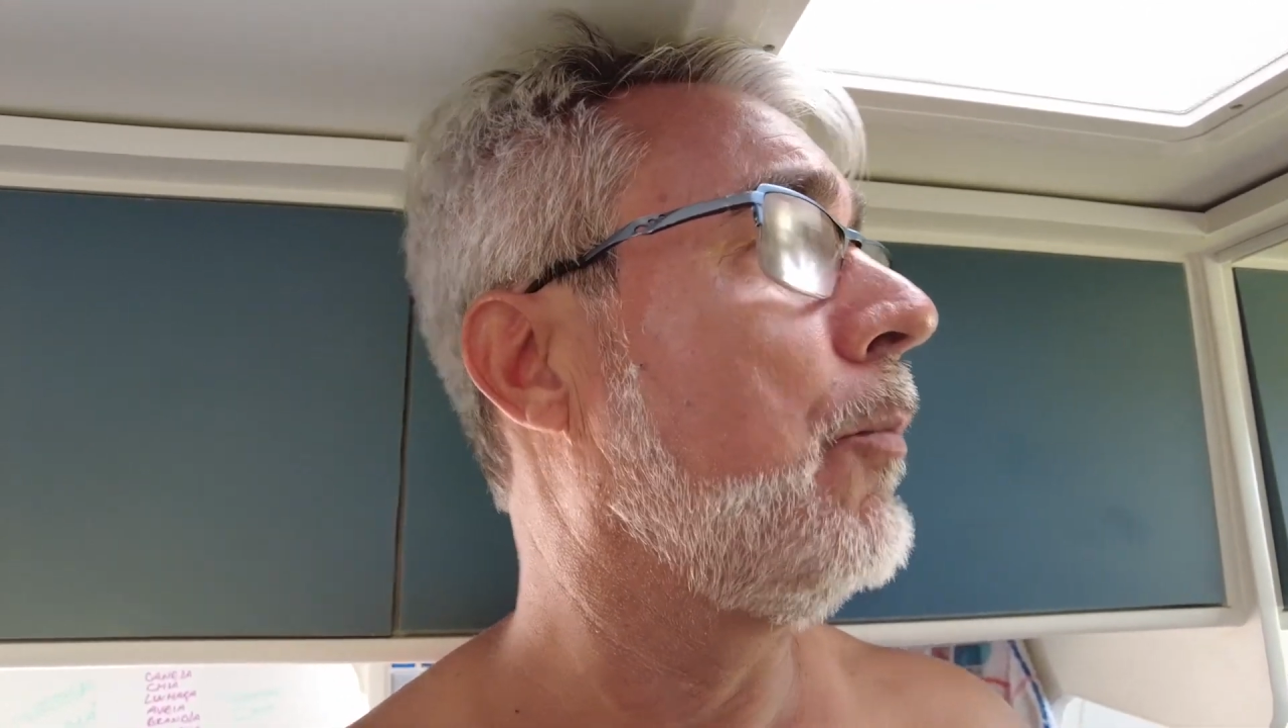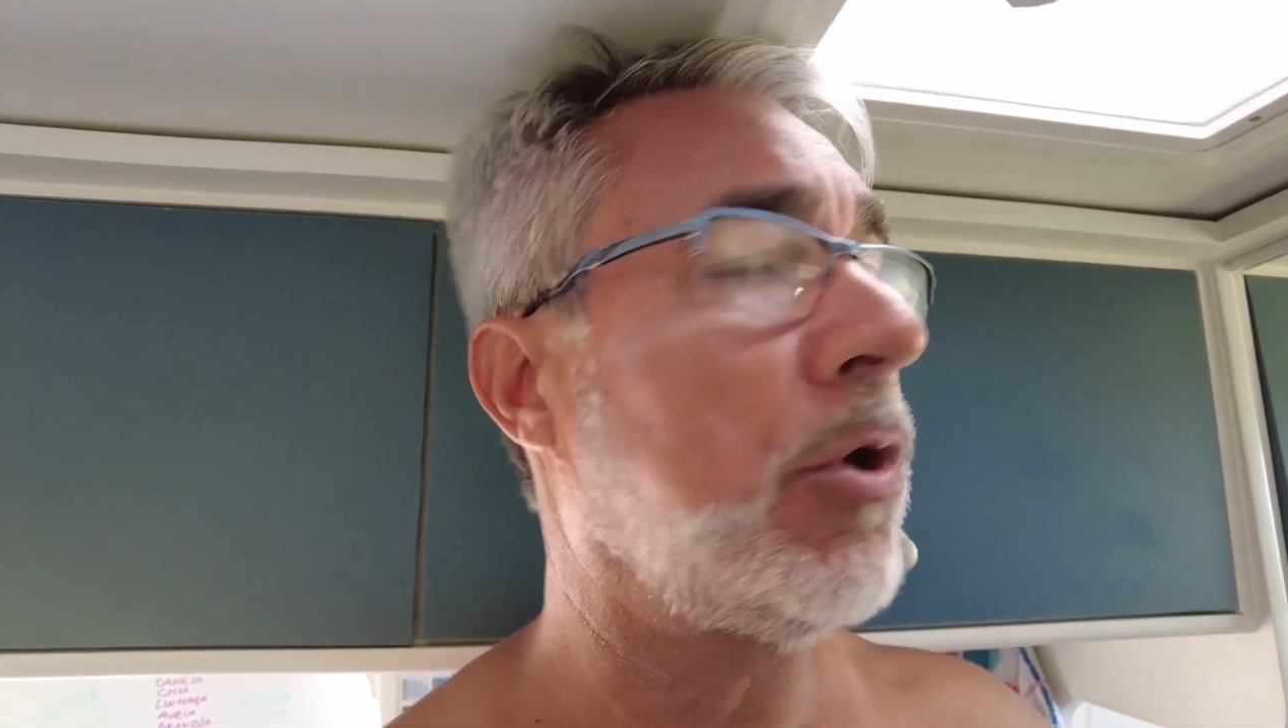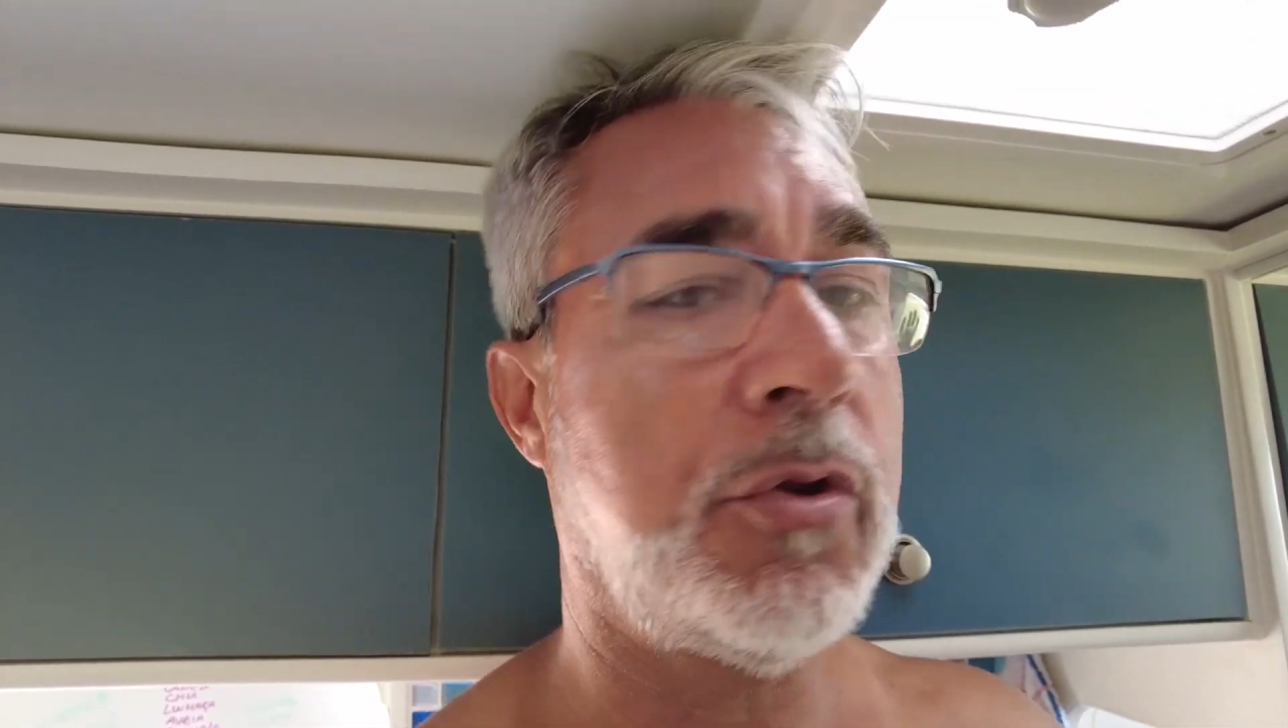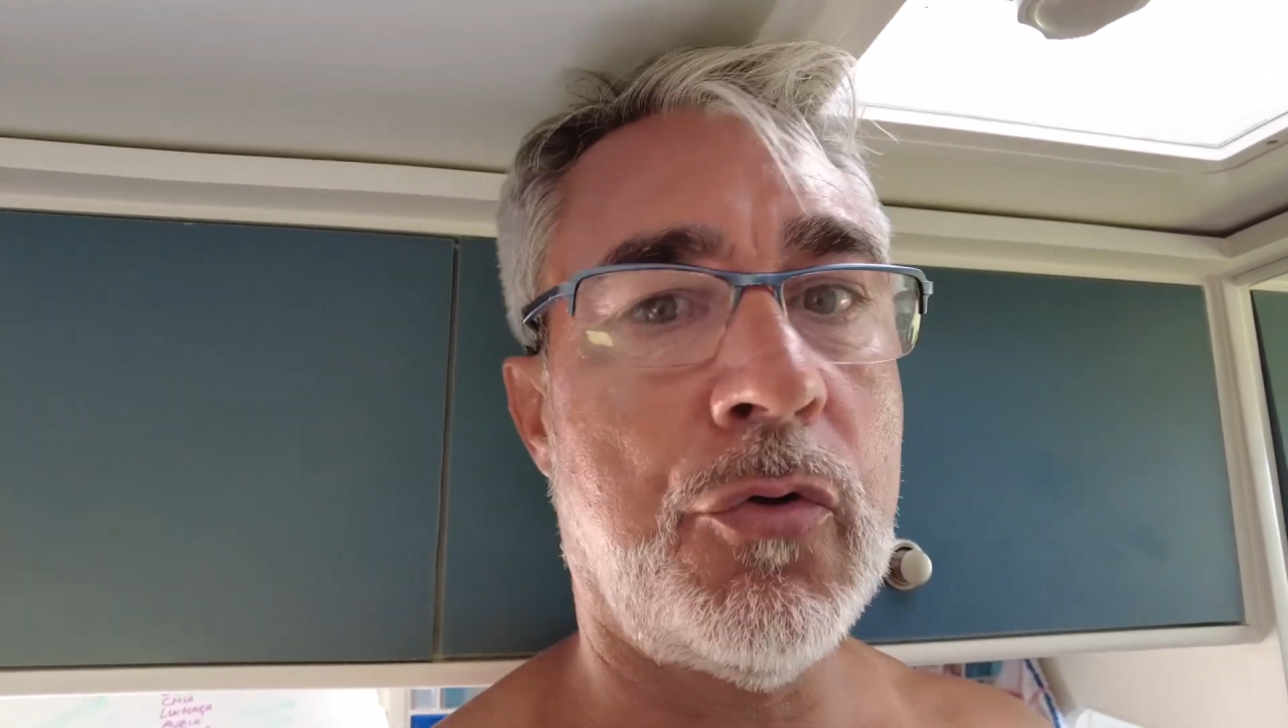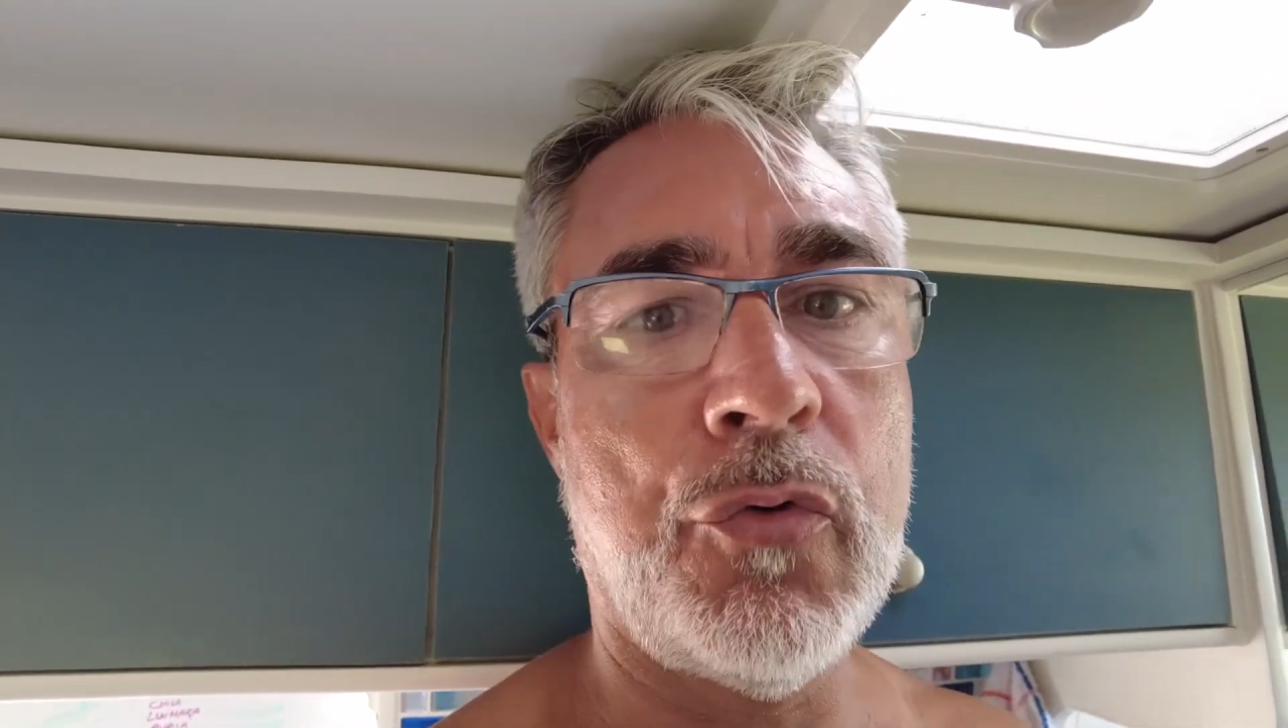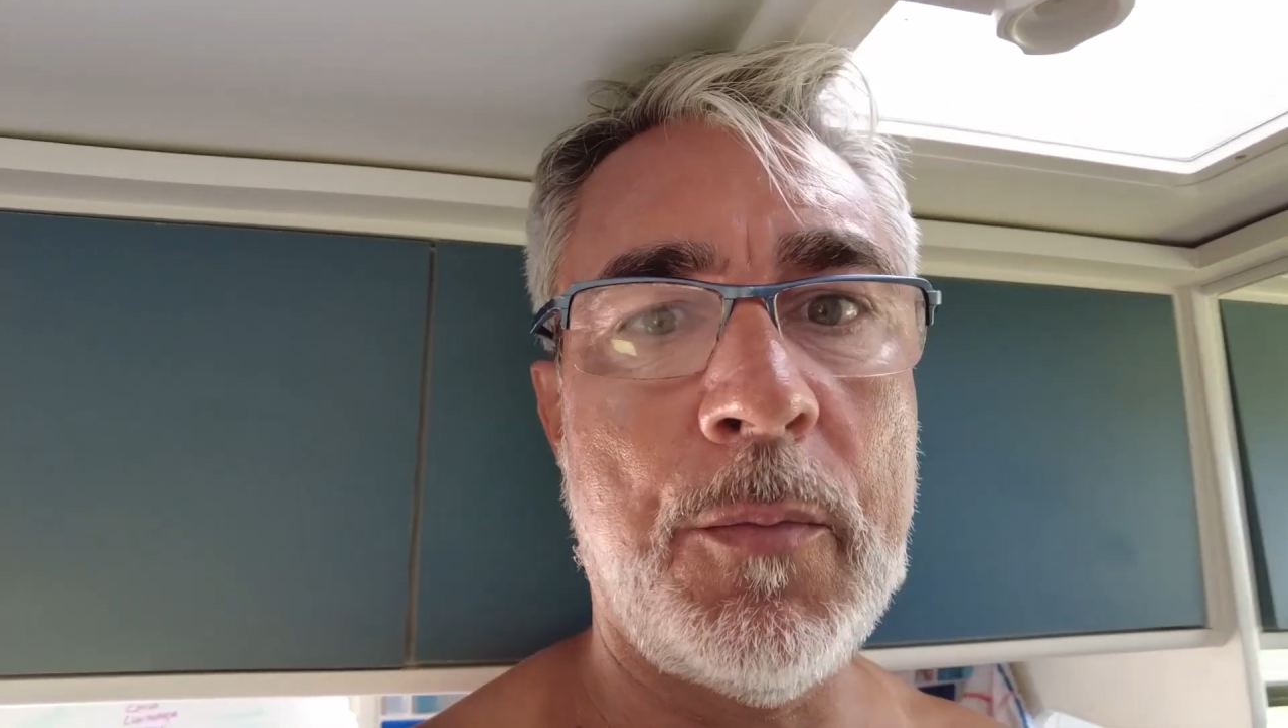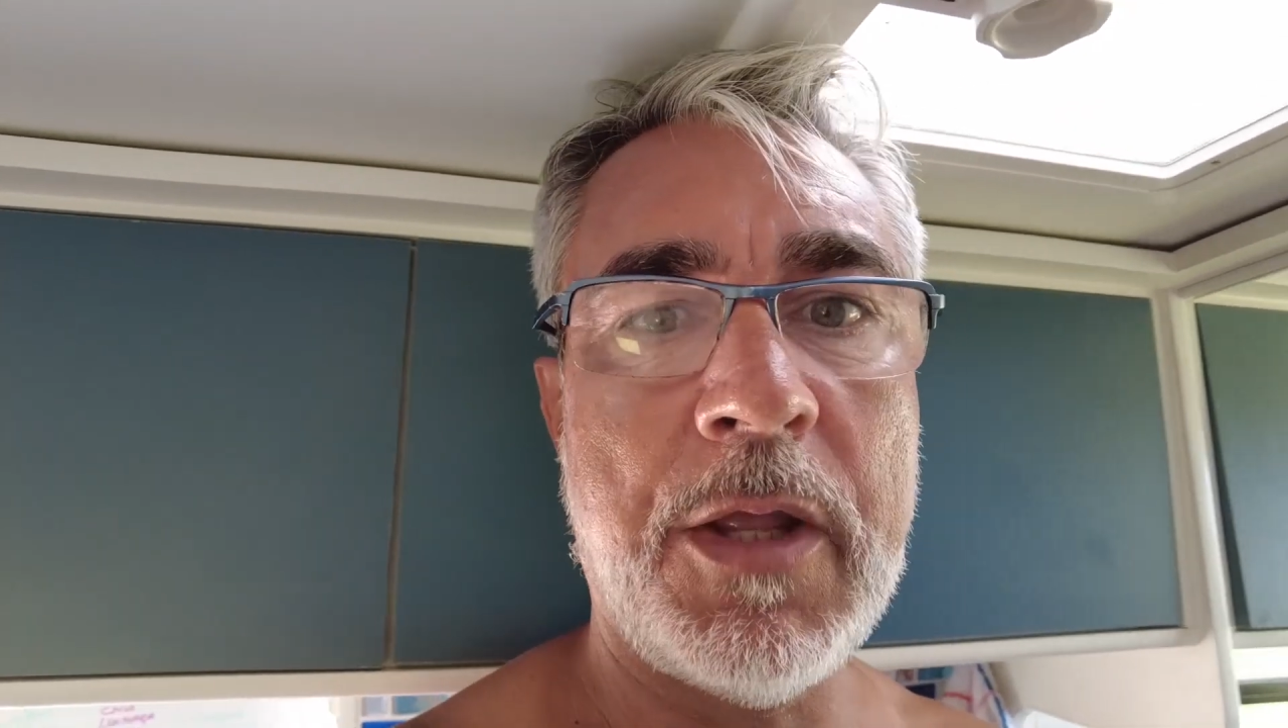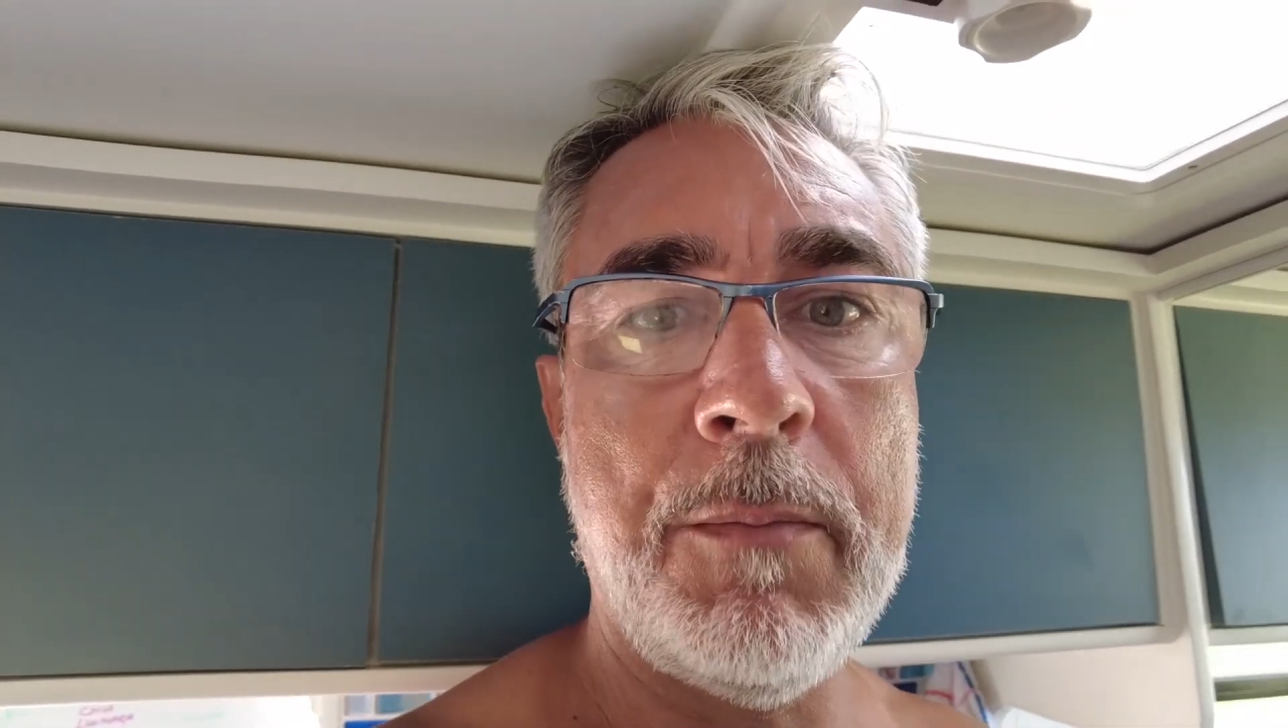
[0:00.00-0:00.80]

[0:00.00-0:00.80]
motorhome